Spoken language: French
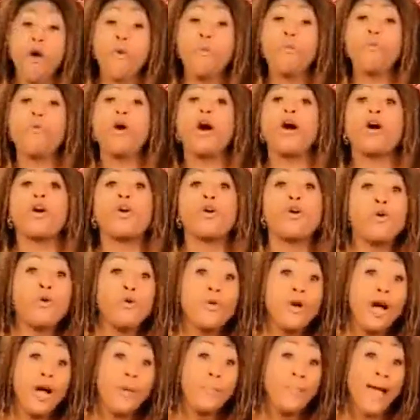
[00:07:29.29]
haute facture.
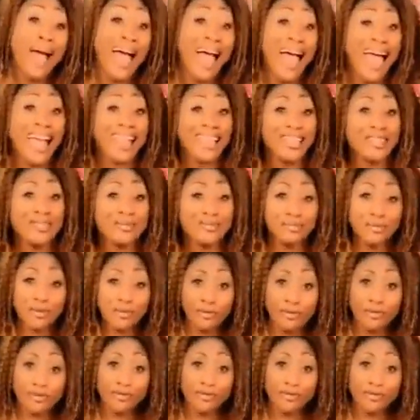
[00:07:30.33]
L'Afrique euh, est